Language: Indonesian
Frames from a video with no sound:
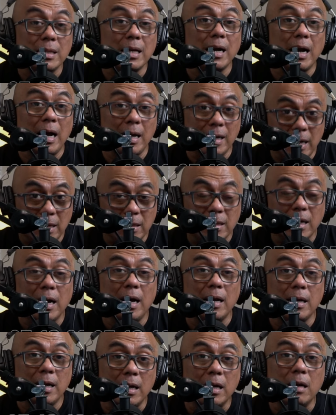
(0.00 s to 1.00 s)

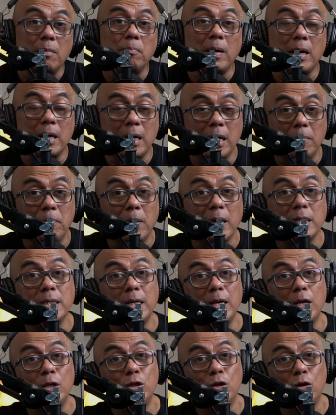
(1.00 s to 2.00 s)
tekanan-tekanan kepada
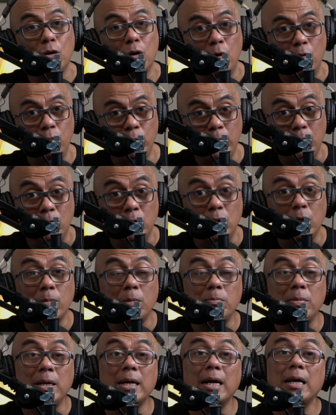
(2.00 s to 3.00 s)
Presiden Jokowi untuk
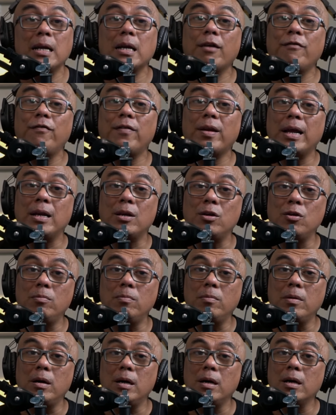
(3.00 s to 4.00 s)
memberikan
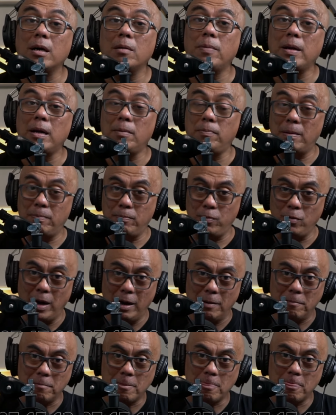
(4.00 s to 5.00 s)
referendum uh, kepada
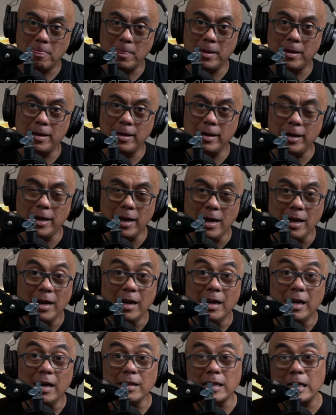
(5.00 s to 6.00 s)
Papua. Ya,
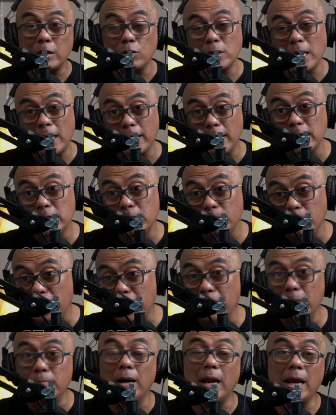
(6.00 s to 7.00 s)
tentu saja
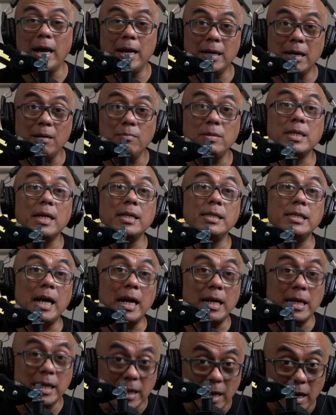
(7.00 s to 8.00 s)
sebagai imbalannya bisa
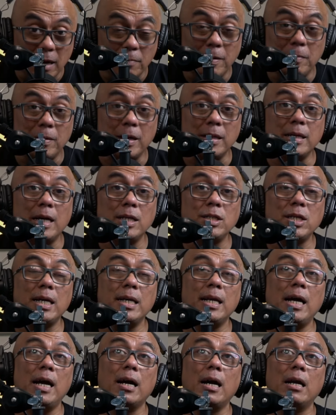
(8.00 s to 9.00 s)
jadi ya pemerintah
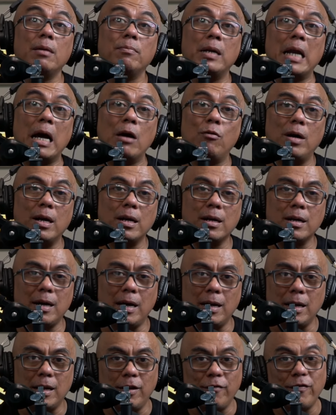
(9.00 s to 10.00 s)
China akan
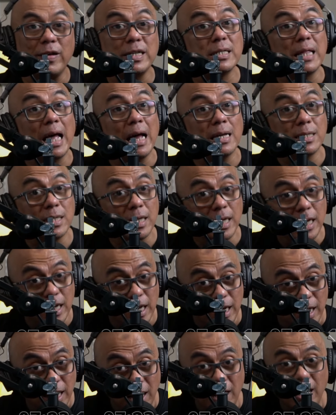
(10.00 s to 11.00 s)
menawarkan
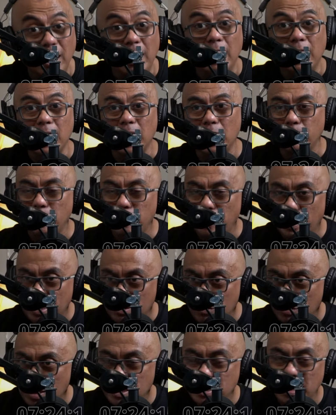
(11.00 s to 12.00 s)
investasi ya. Karena memang
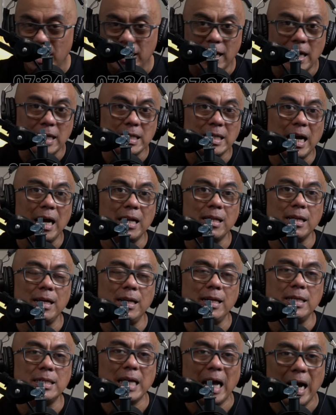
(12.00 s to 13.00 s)
Indonesia ini kan saat
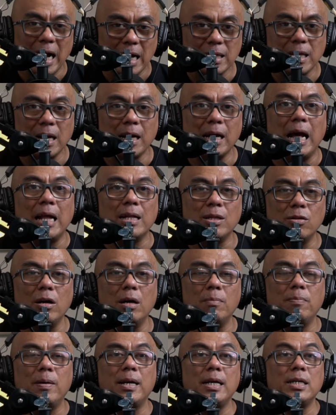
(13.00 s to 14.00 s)
ini sangat tergantung
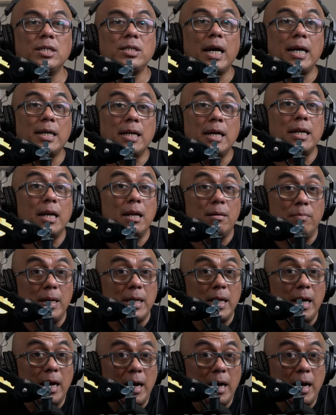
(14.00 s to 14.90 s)
kepada China dalam banyak